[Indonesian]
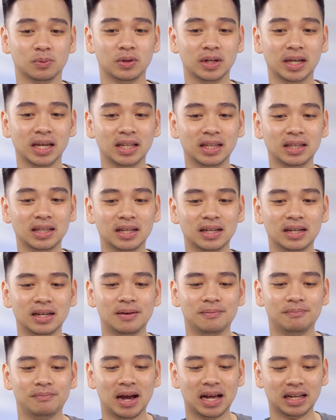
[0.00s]
Mungkin
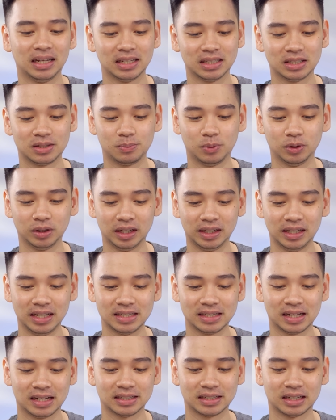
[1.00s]
balance mode
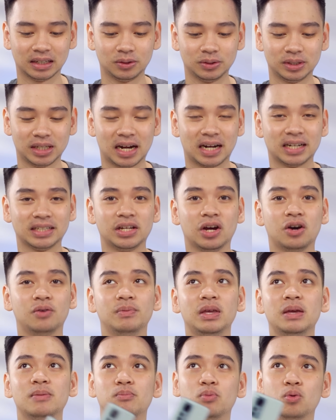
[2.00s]
ini salah satu cara
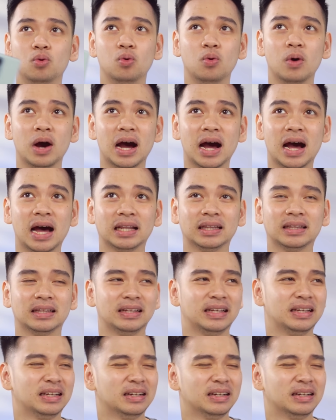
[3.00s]
Xiaomi buat